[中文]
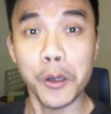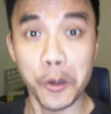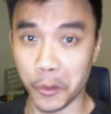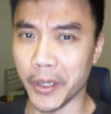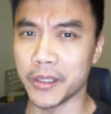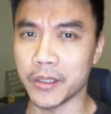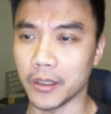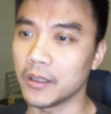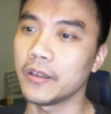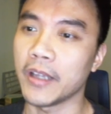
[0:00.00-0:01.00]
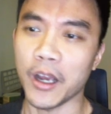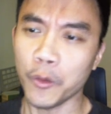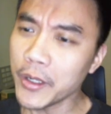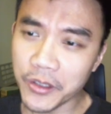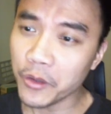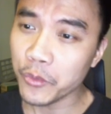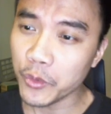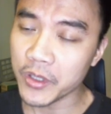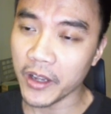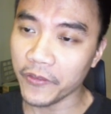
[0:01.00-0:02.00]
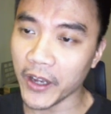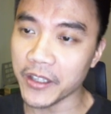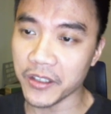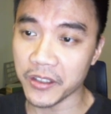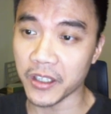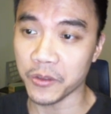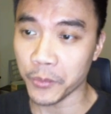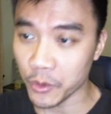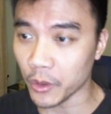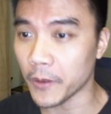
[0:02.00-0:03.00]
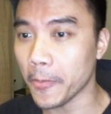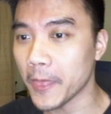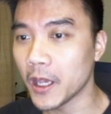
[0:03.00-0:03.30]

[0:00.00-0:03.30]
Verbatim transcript: 规则呀，规则用 rules 来翻译其实也是不错的。